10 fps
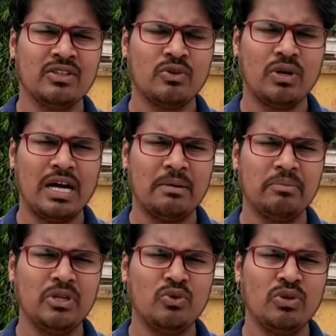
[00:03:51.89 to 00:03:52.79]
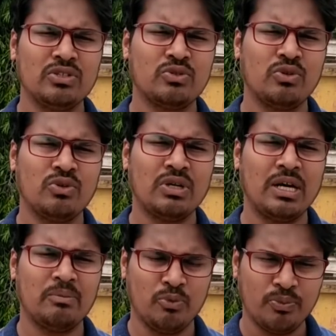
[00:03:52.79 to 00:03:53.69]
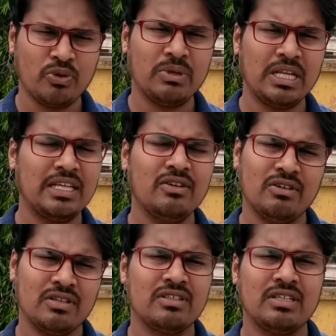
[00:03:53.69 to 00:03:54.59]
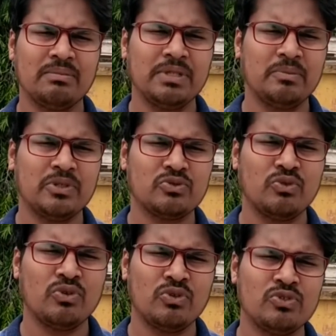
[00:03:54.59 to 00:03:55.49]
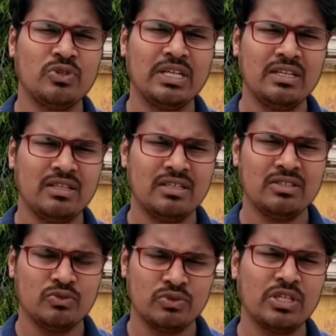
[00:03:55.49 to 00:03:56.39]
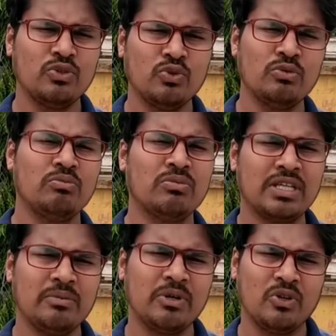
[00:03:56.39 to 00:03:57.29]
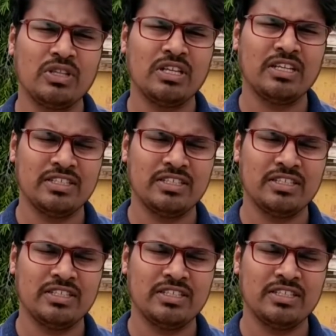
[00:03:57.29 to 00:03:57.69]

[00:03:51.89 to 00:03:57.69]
तो आप बिल्कुल इसको आप उपयोग में लाइए और अपने पशुओं को जो है उनके दूध की बढ़ोतरी